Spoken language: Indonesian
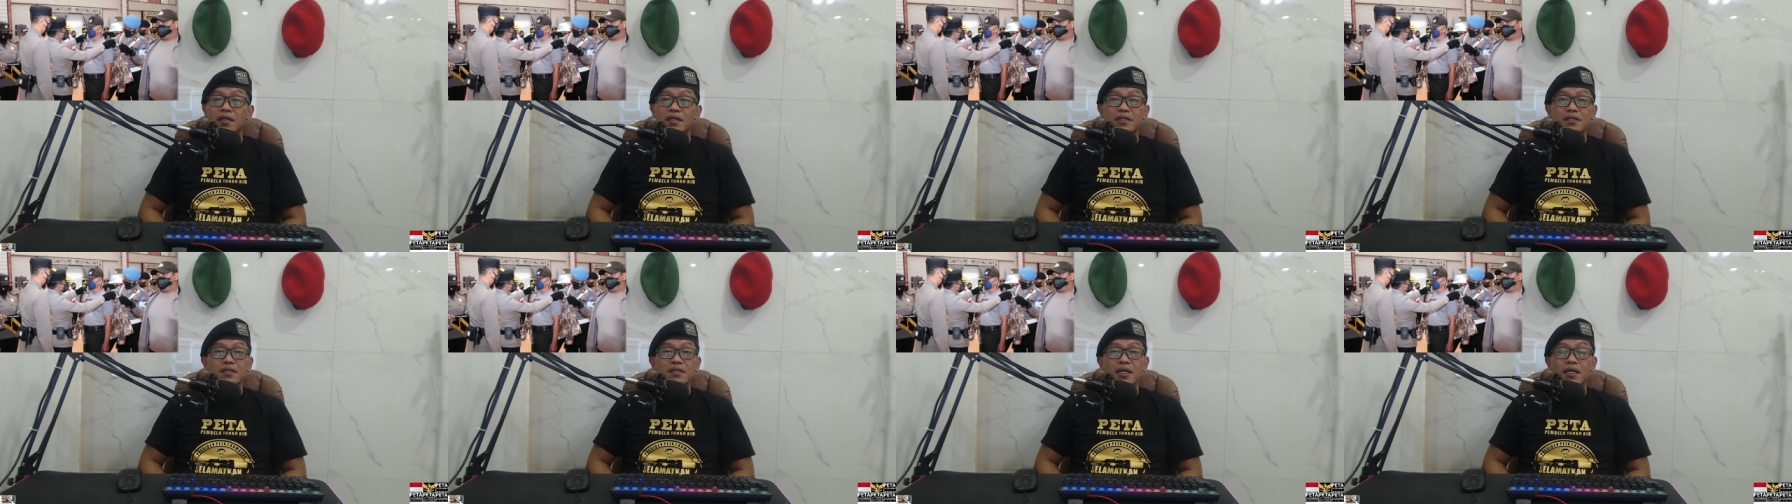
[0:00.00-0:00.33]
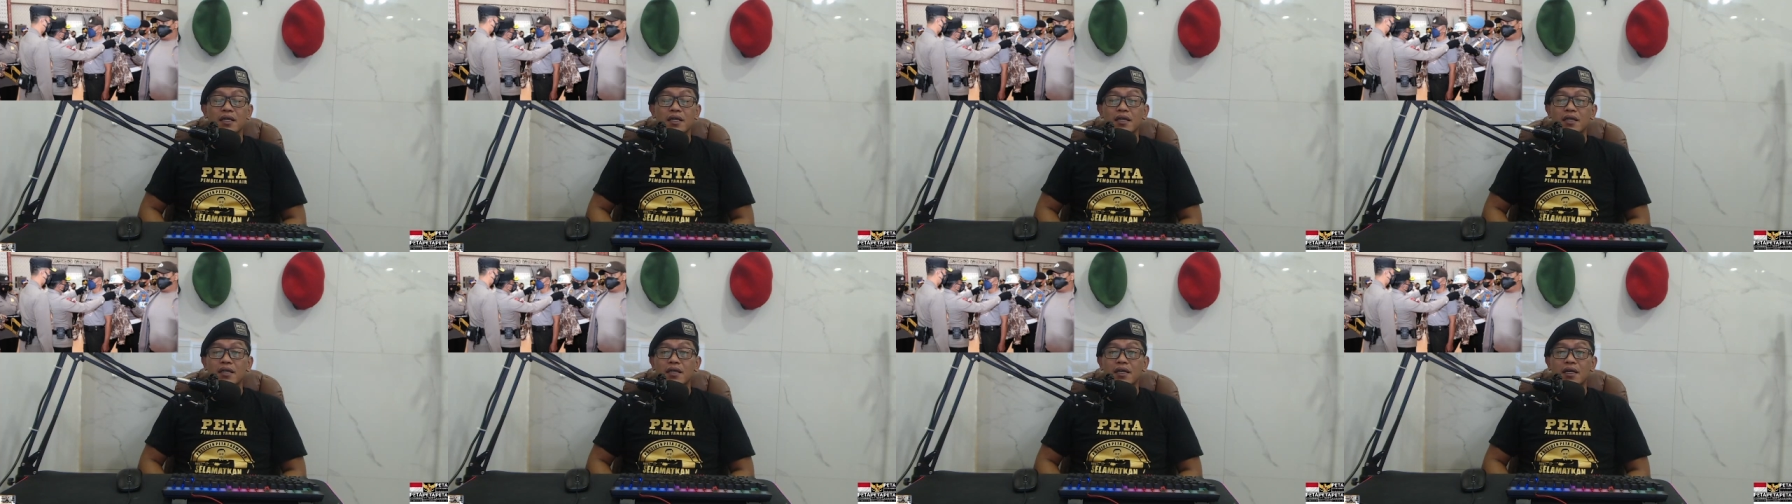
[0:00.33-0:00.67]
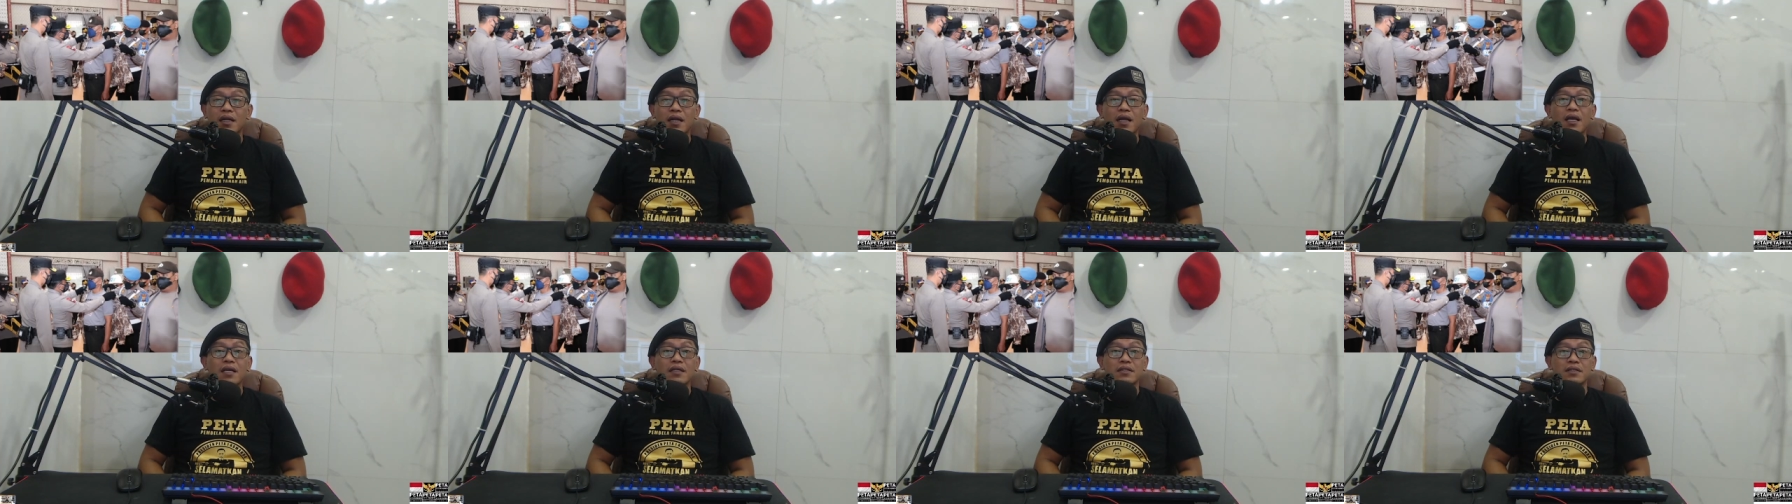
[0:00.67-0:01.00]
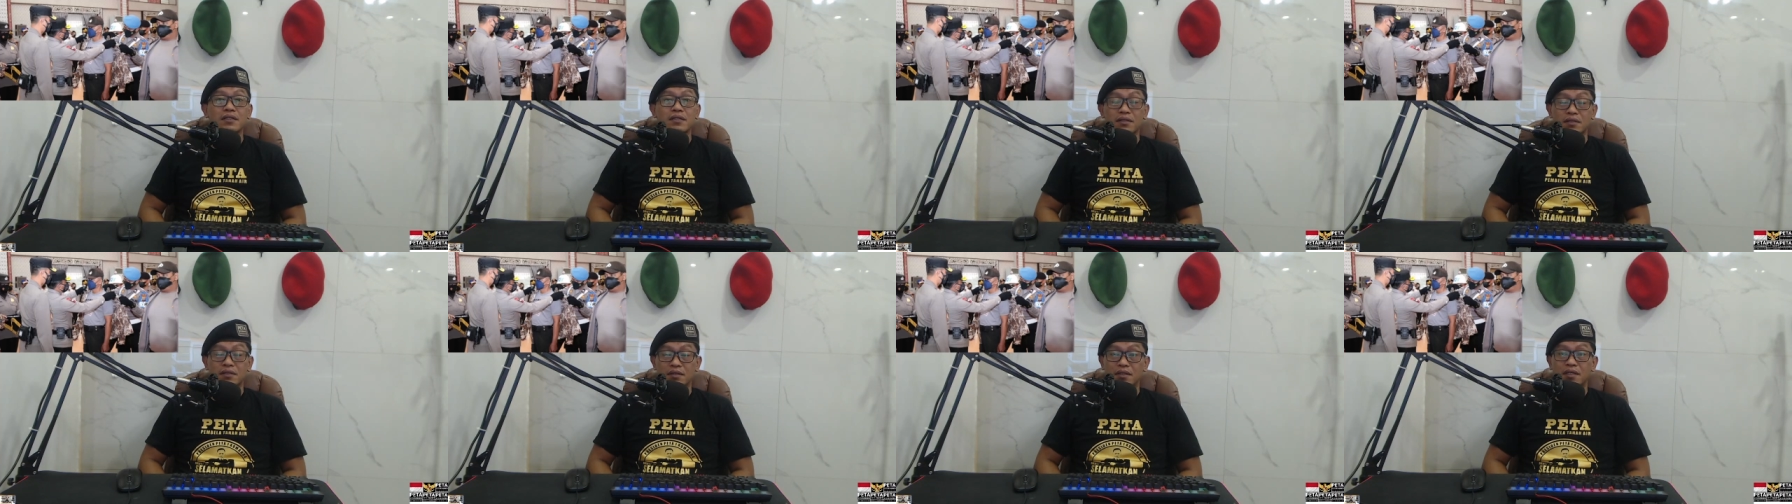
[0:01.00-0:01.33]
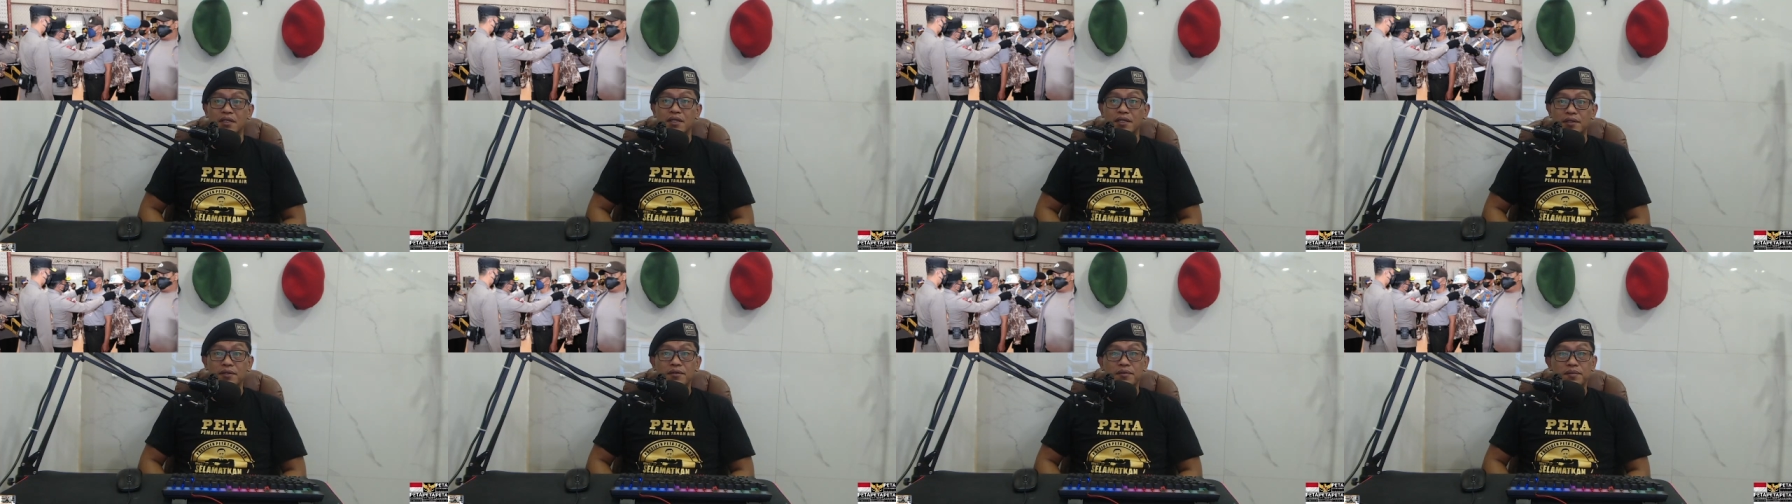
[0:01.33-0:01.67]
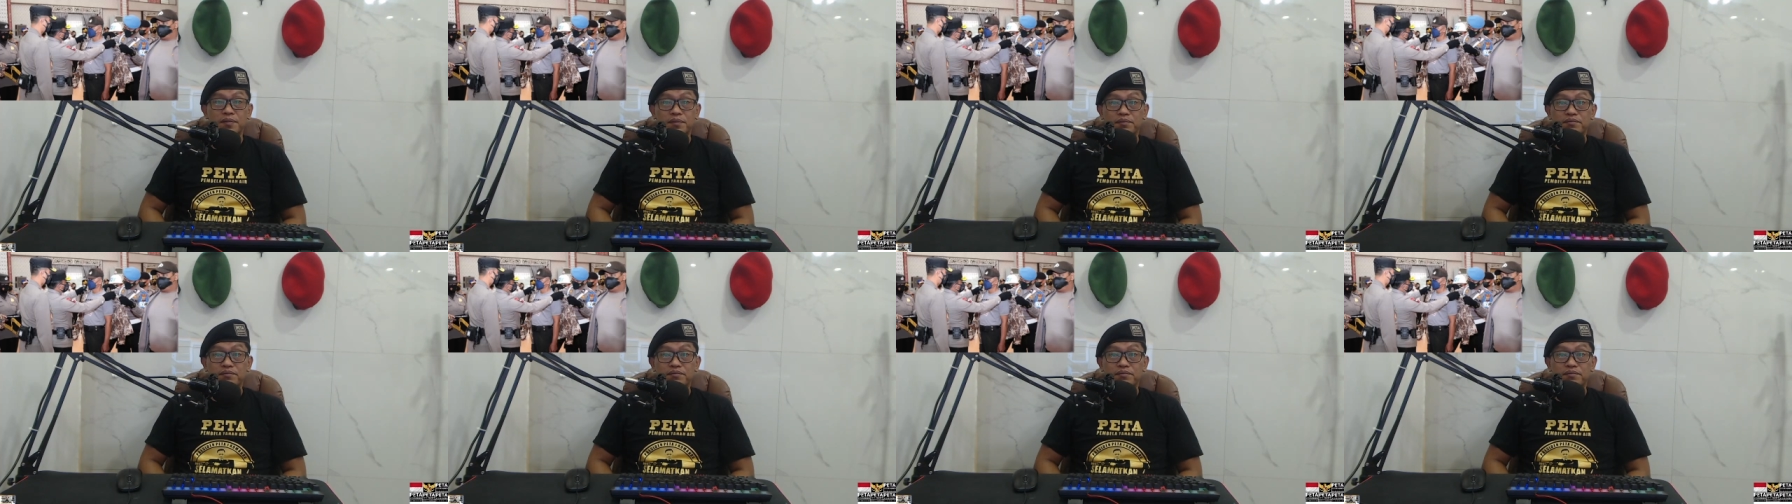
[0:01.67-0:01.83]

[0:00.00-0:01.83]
sangat keras hidup